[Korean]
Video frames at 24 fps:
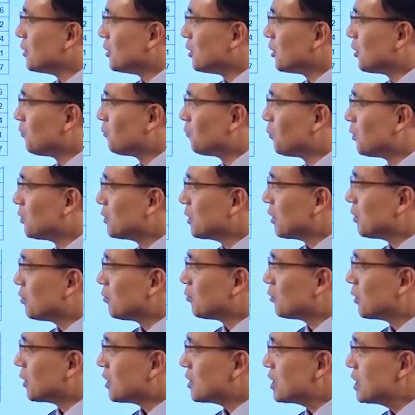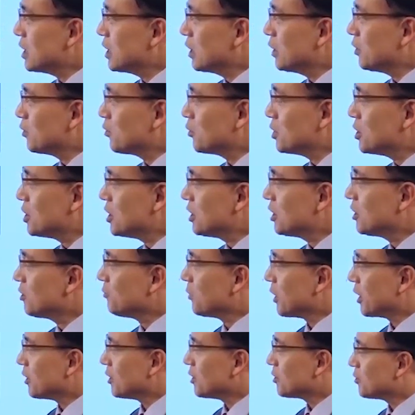이것보다는 우리가 신규
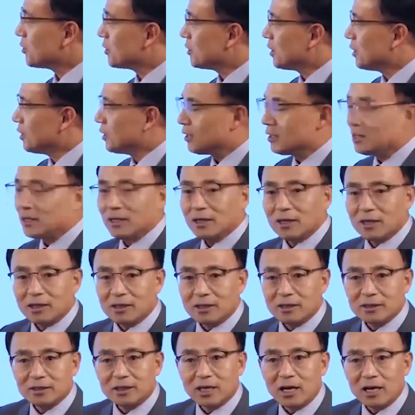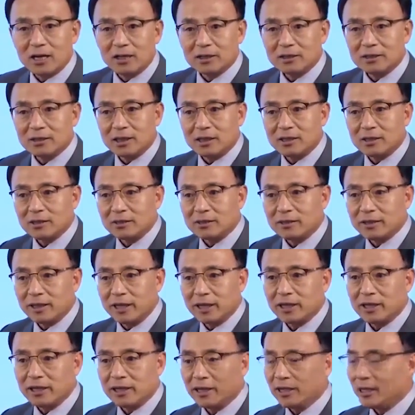취급액 기준, 예, 그달 그달
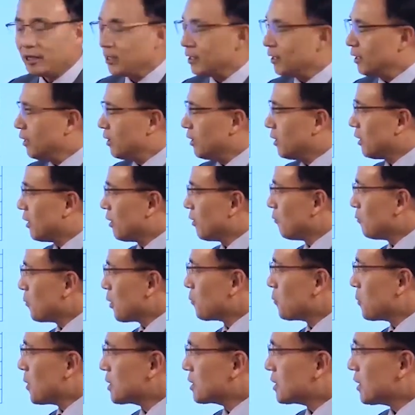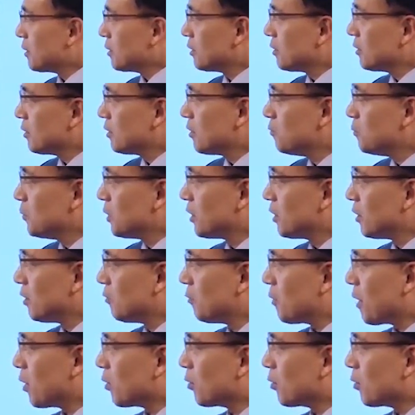은행이 예, 몇 퍼센트 금리를